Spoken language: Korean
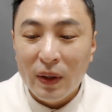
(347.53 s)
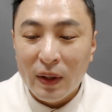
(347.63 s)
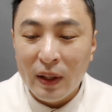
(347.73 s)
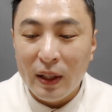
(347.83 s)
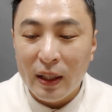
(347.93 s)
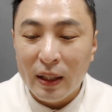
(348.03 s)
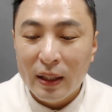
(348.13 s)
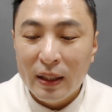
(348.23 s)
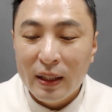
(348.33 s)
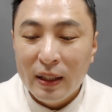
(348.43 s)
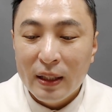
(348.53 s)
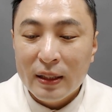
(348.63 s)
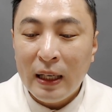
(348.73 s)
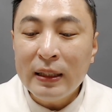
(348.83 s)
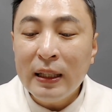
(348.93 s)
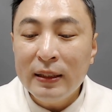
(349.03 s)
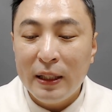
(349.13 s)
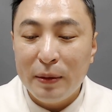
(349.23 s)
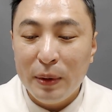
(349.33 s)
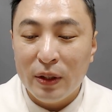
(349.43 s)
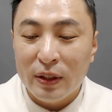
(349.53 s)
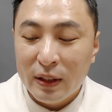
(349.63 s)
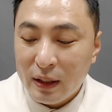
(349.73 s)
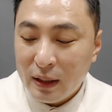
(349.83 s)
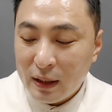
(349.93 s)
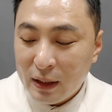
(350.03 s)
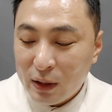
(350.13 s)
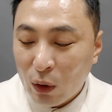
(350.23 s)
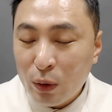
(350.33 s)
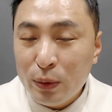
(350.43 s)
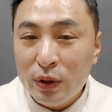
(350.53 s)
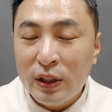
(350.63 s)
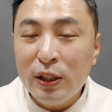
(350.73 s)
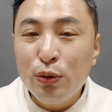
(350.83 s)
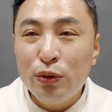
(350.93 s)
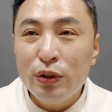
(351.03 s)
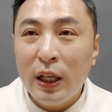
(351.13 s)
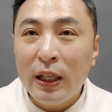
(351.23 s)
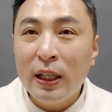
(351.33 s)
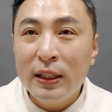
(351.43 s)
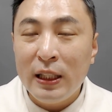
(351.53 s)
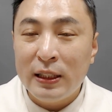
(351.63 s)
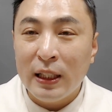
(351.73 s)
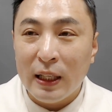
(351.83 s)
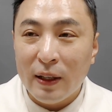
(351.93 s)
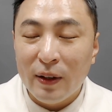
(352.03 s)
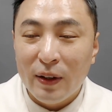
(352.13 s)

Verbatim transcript: 예. 그 하나은행이면 여러분 친구 중에 하나은행 있잖아요.